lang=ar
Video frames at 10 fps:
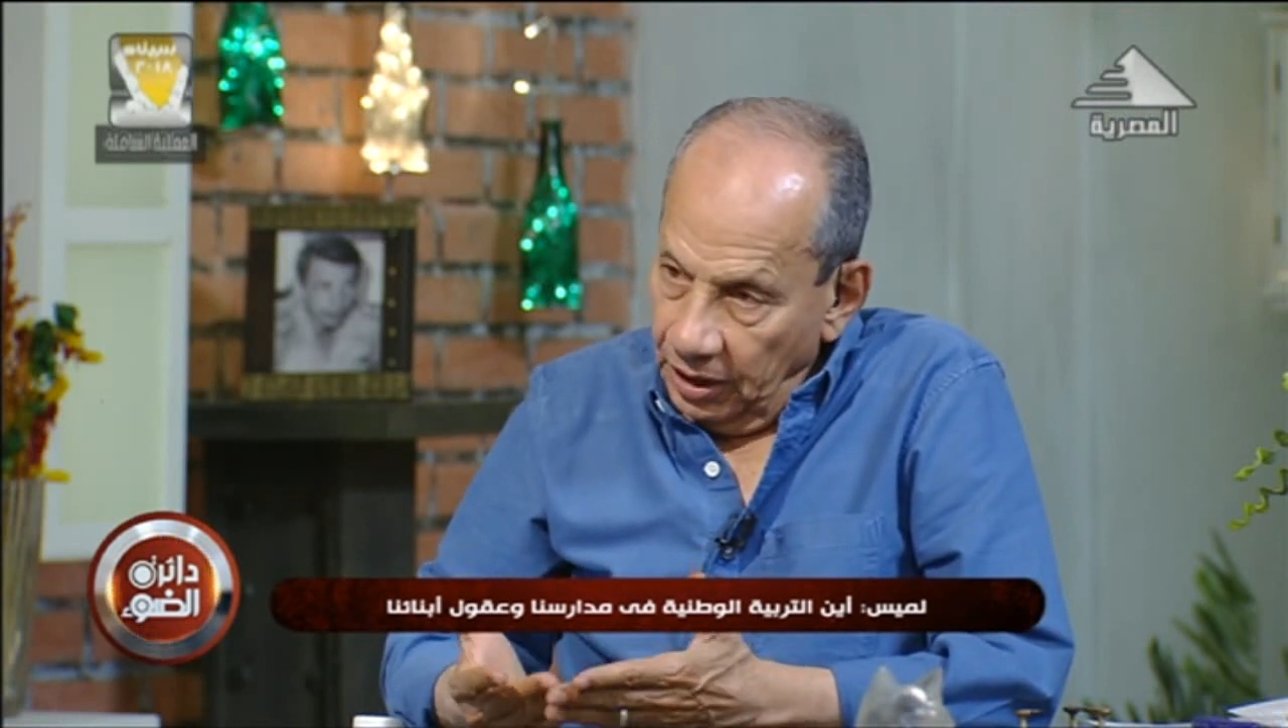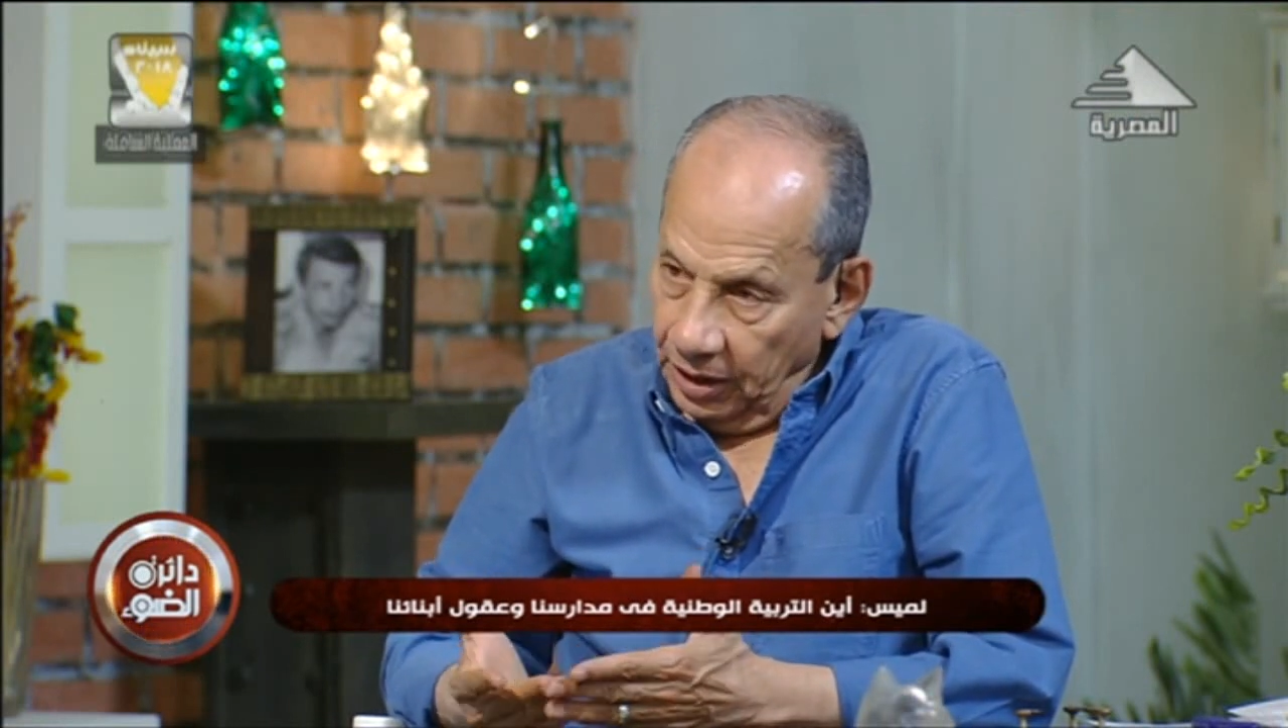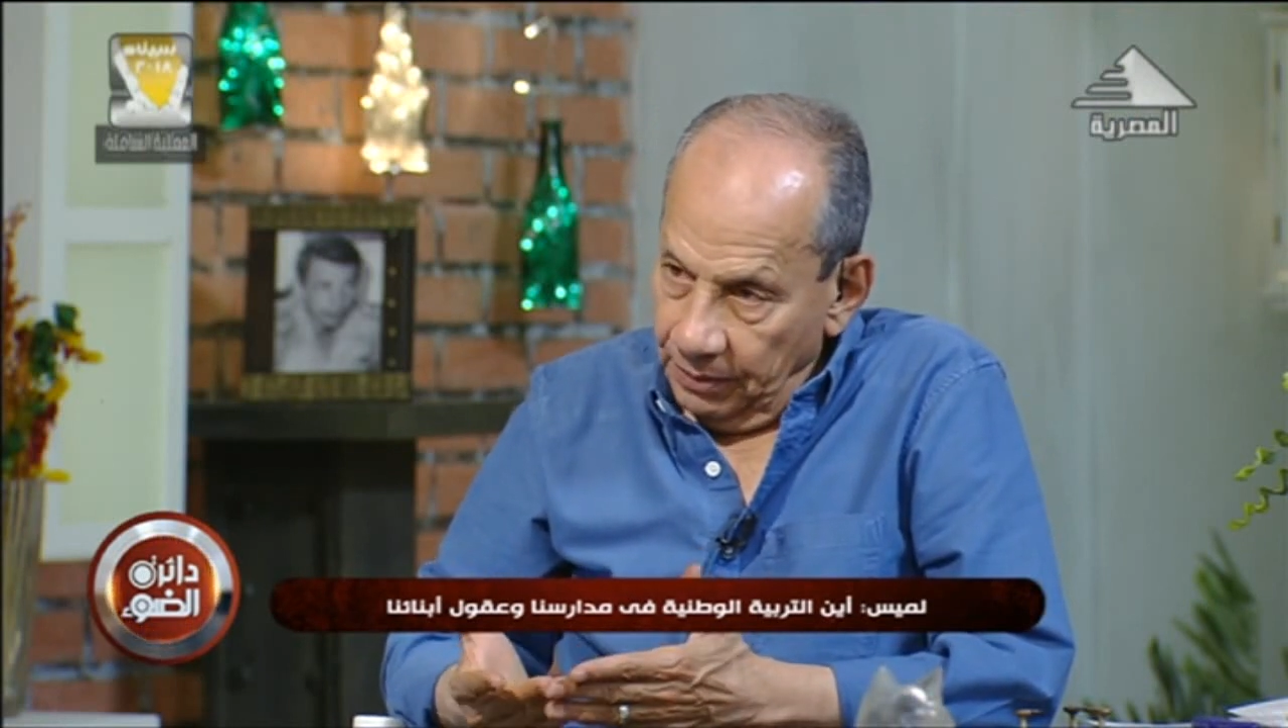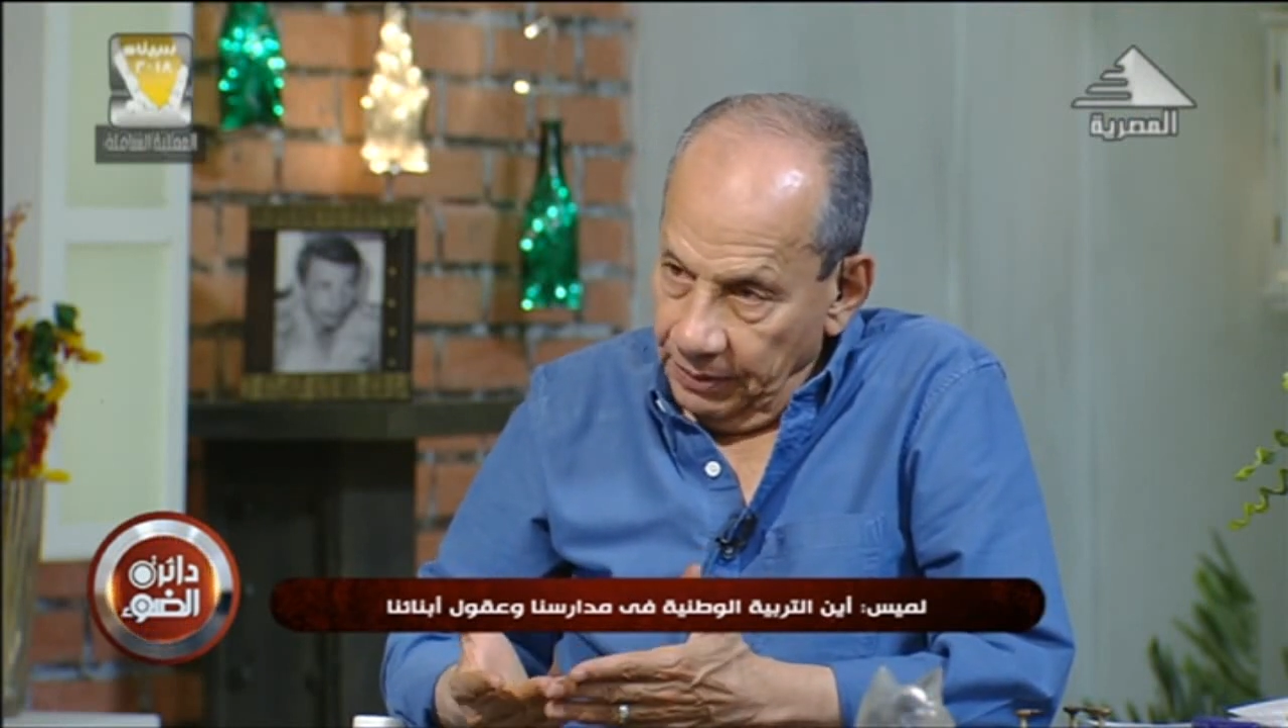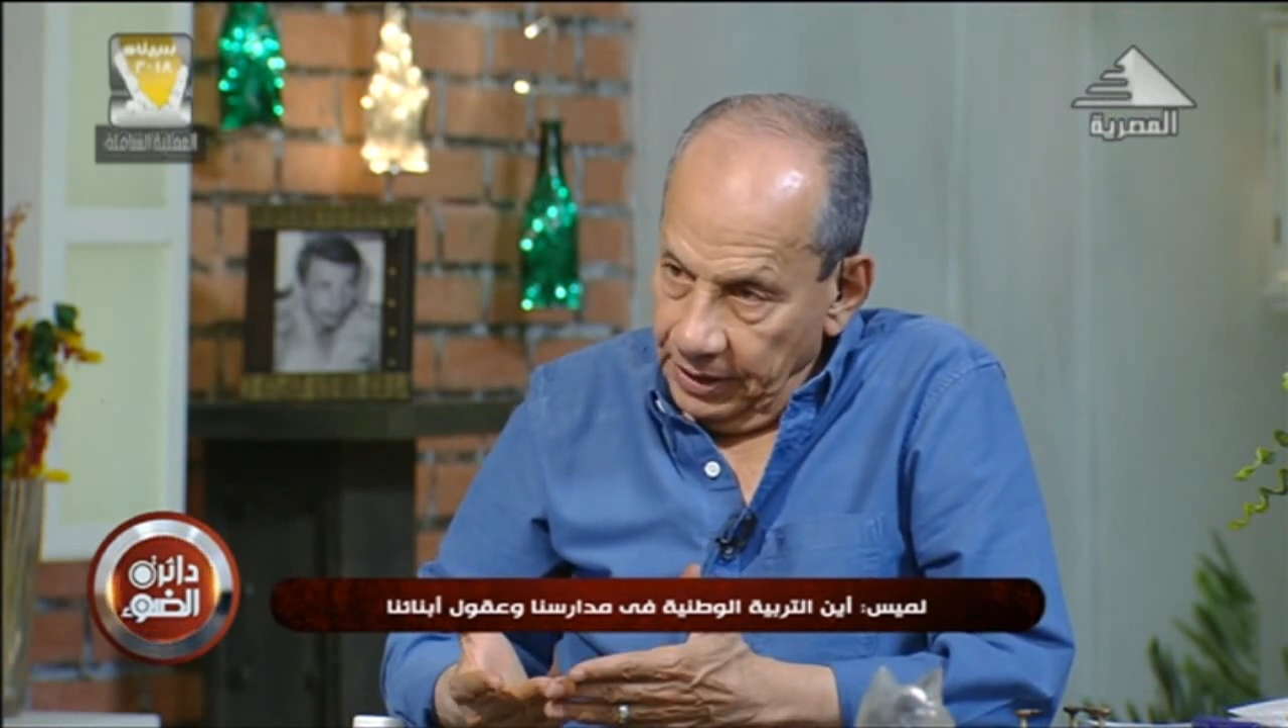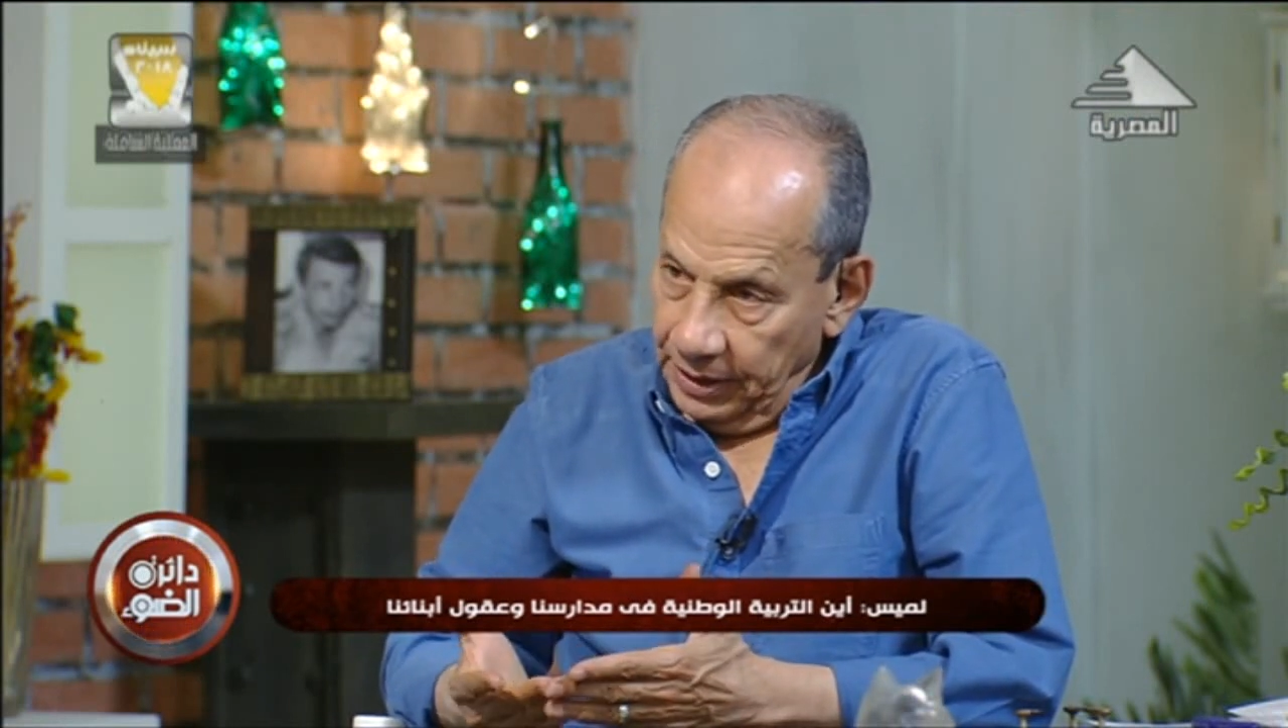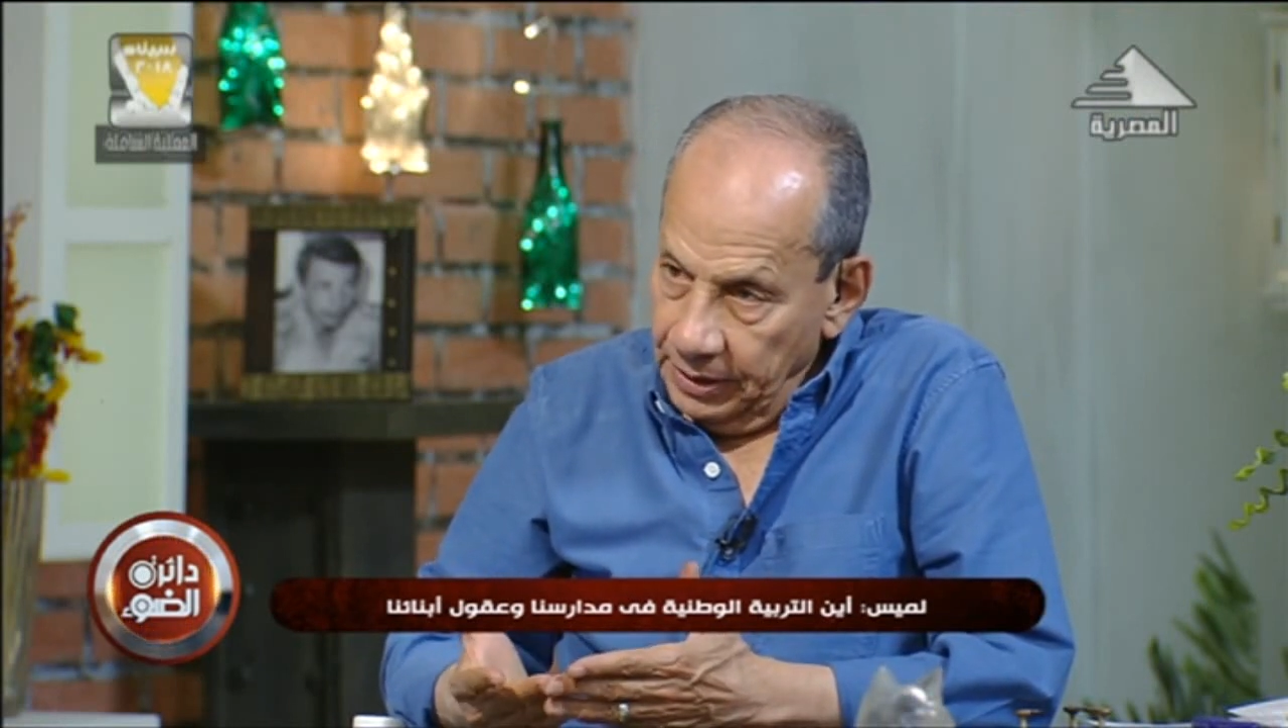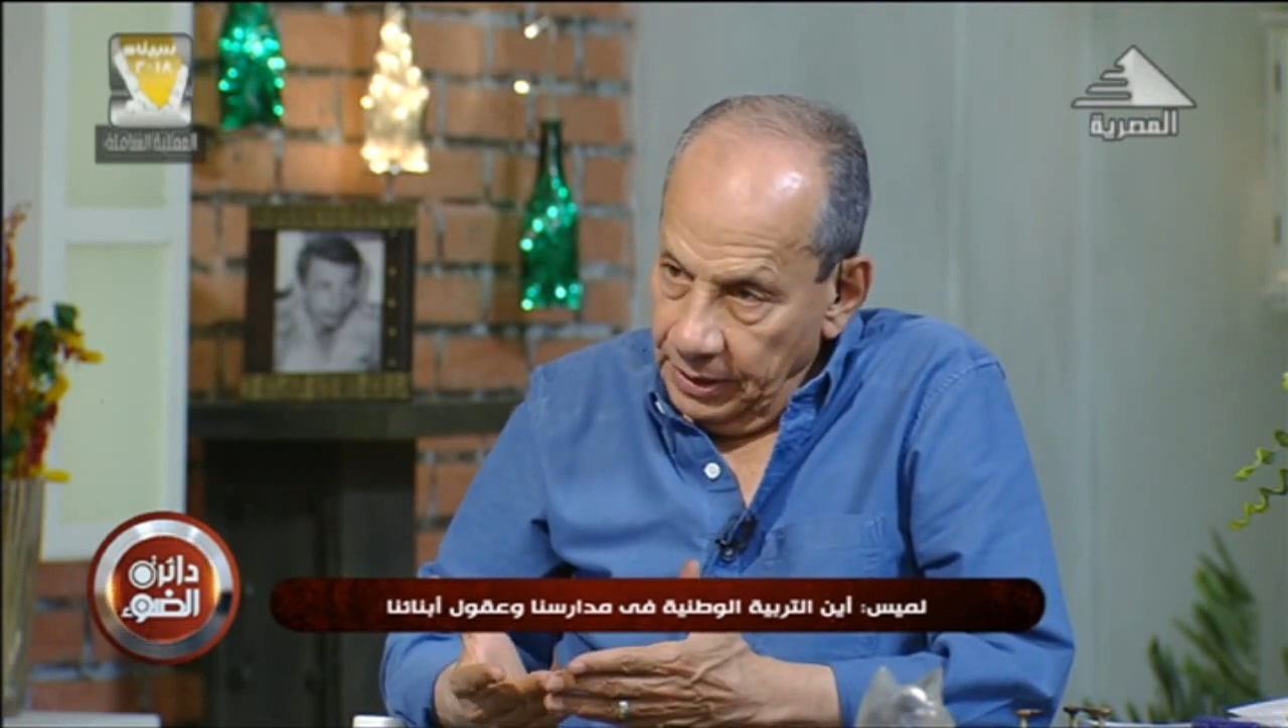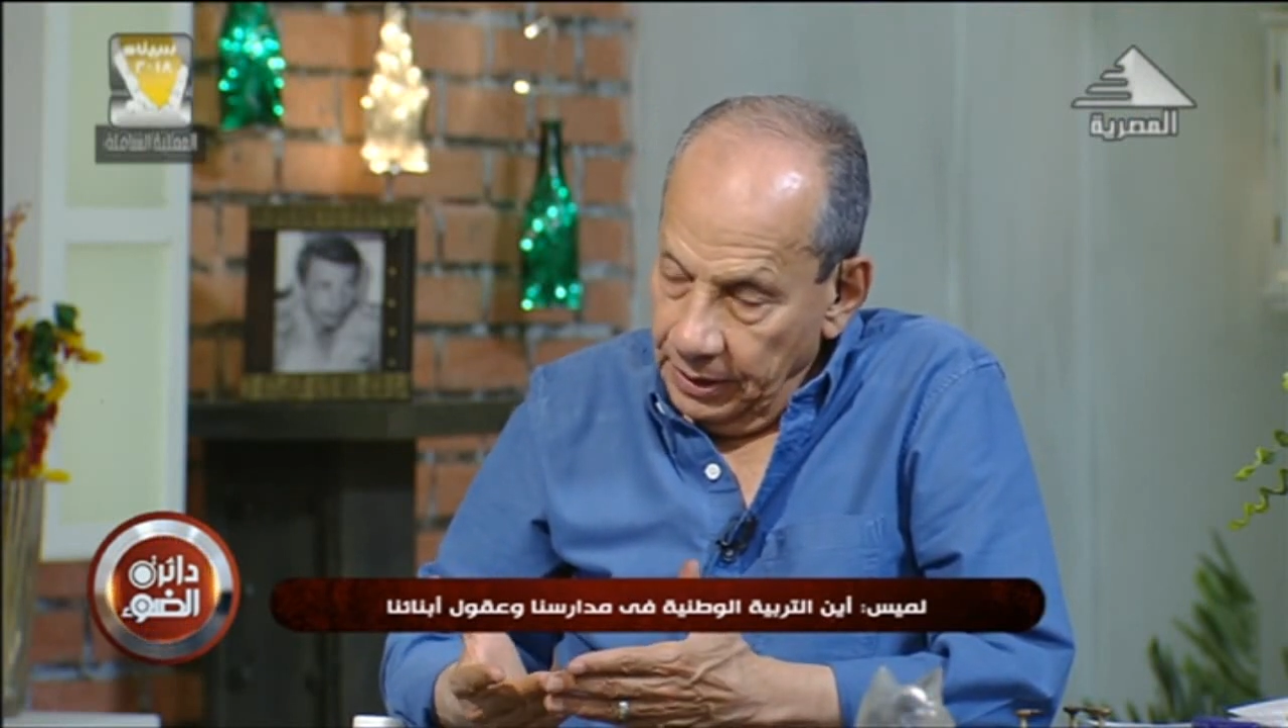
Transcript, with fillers: العربيه